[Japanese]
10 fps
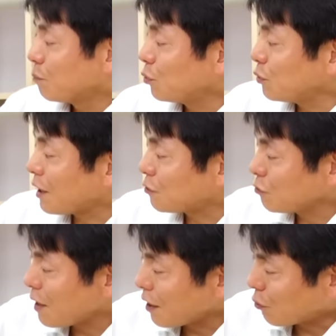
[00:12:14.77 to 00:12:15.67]

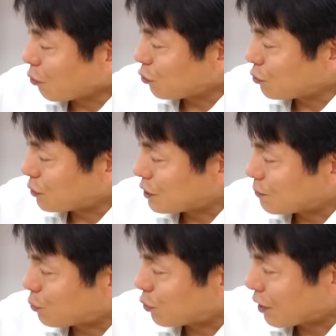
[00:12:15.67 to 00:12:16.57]
プロダクトはこういう
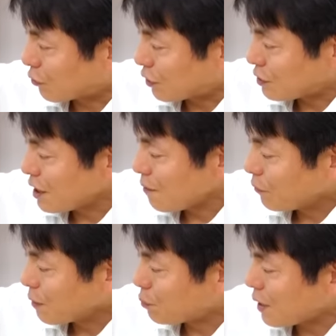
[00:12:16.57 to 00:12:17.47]
プロダクトです
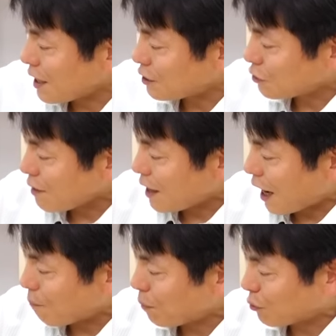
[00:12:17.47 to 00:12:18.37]
ね。でプライス
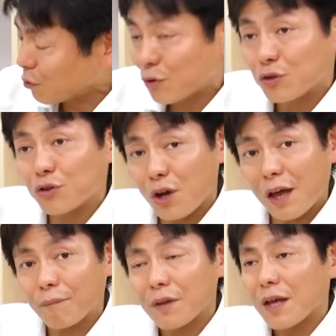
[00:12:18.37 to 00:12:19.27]
ははっぴゃくろくじゅうよえ
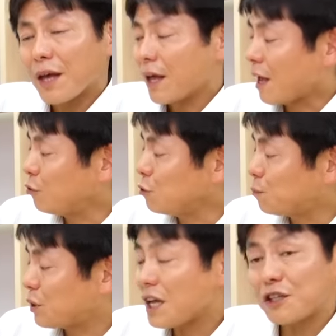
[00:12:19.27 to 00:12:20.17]
ん、えー、売る
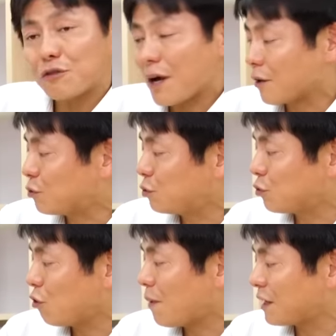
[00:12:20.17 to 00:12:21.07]
プレイスは
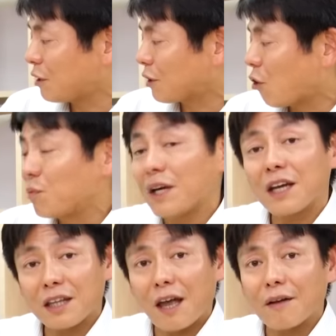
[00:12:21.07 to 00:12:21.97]
空港売店とかお土
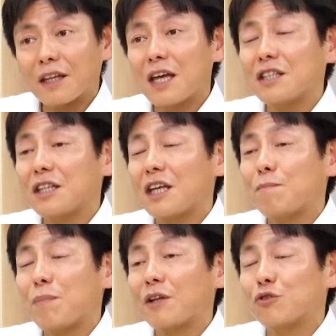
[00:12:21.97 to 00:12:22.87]
産店、決して
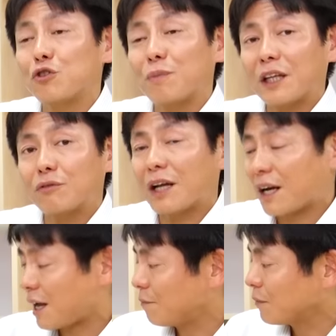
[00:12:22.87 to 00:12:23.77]
一般のスーパーで売
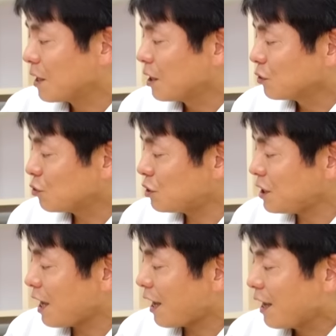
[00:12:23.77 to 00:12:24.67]
らない。そし
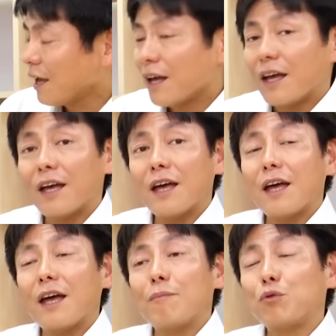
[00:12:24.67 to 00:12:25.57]
て、
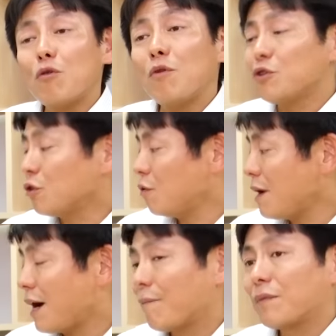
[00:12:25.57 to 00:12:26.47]
えー、プロモーション
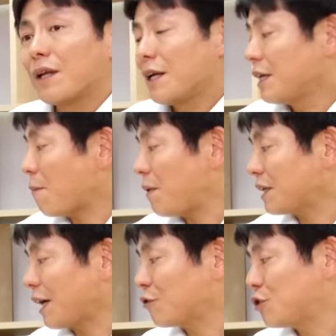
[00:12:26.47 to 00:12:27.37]
はやっぱ
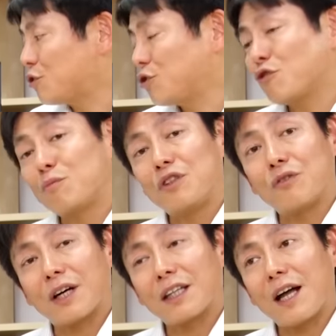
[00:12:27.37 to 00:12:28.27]
り客室乗務
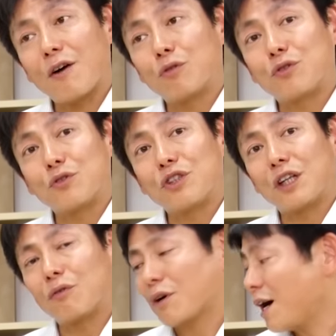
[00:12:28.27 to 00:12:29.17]
員の方を通じ
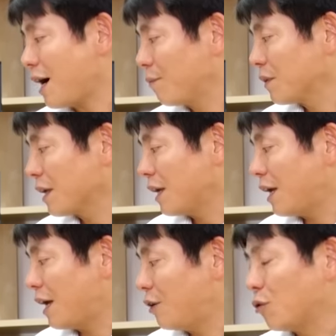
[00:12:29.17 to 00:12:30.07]
てとか、
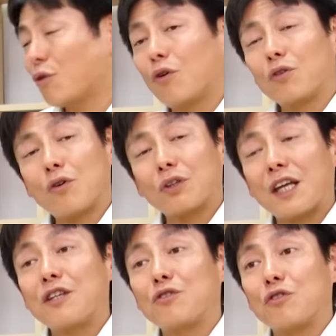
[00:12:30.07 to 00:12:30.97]
えー、旅行の
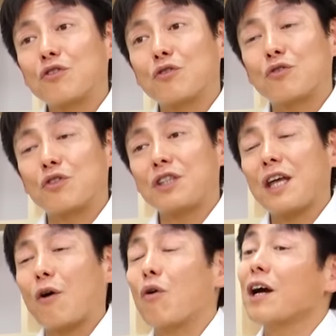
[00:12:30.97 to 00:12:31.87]
添乗員の人を通じ
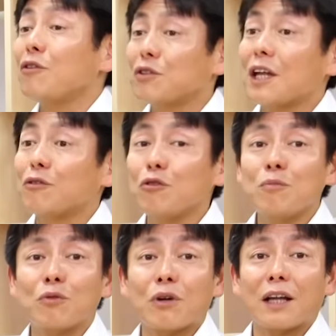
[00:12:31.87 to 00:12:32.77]
て、北海道来たらどうい
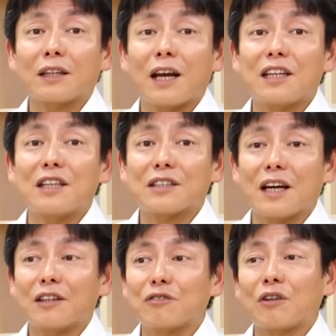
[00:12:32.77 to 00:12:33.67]
うものを買ったらいいです
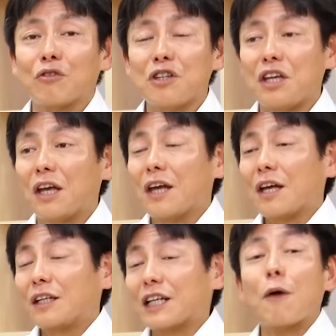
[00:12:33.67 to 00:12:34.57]
かって言った時に
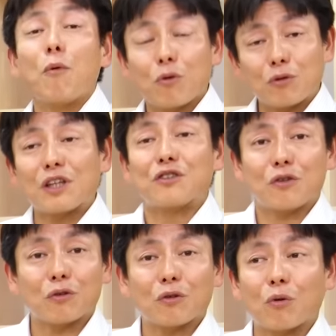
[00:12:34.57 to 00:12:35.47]
ジャガポックルで
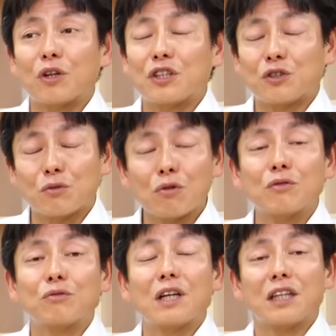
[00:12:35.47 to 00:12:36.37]
すよと、これすご
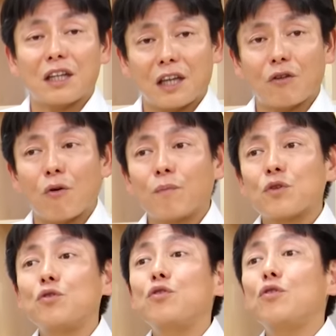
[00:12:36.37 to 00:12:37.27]
い売れててと
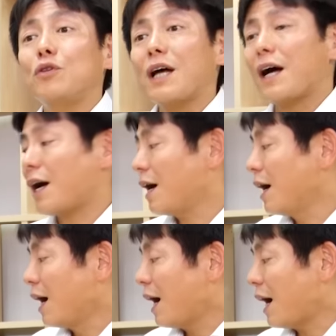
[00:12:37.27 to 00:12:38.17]
いうような
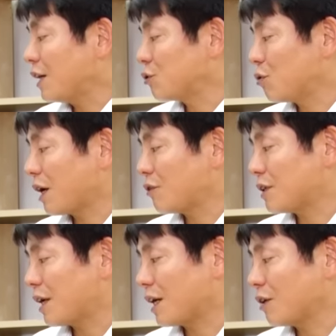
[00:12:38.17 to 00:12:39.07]
あ紹介の
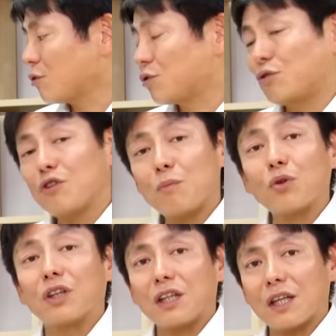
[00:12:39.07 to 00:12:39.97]
され方をするように
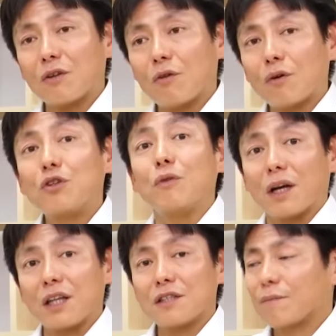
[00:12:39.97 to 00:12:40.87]
持っていったという
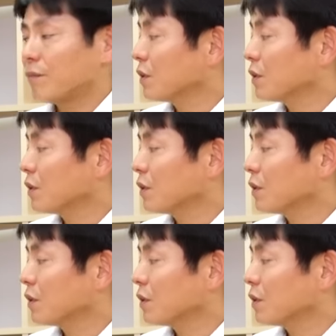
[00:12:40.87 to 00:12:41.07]
わけです。